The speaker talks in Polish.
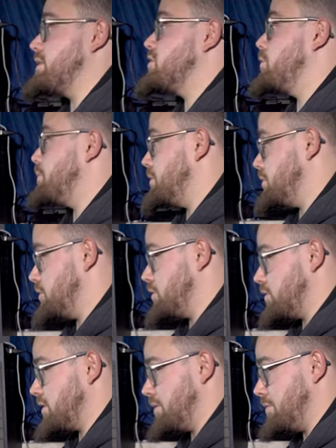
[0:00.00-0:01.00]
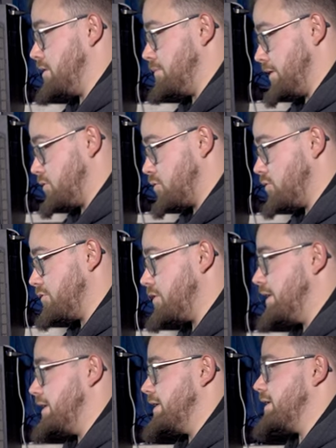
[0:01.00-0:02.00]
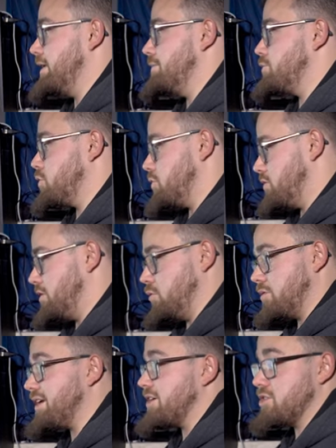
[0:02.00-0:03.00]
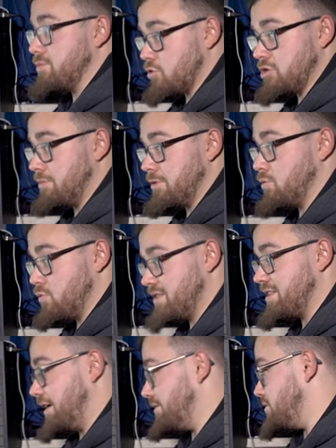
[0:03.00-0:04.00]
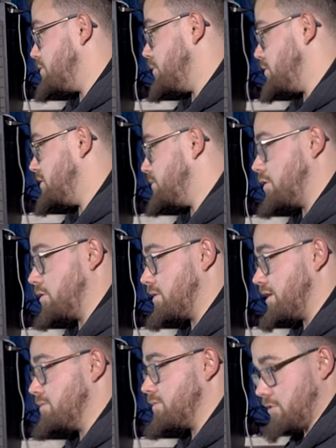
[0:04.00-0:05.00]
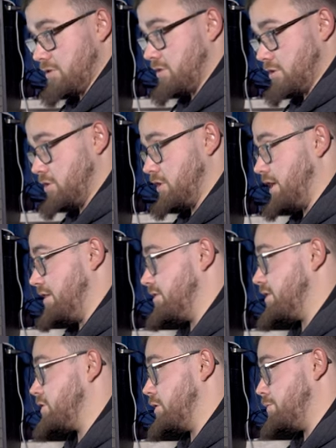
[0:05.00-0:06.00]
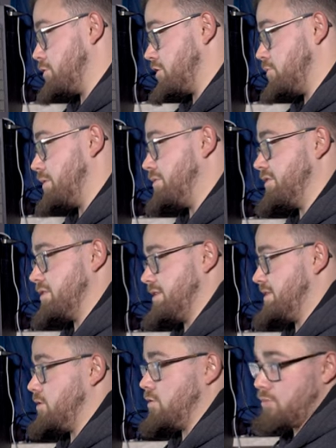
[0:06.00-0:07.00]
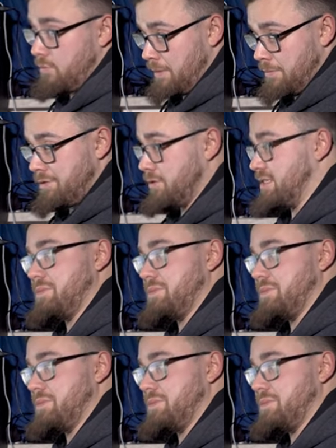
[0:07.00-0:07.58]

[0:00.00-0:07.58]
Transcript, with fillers: 150 mm przód, tył, także możemy ustawić pod tym kątem, to jest też ciekawe, jeżeli potrzebujemy więcej skoku, mamy to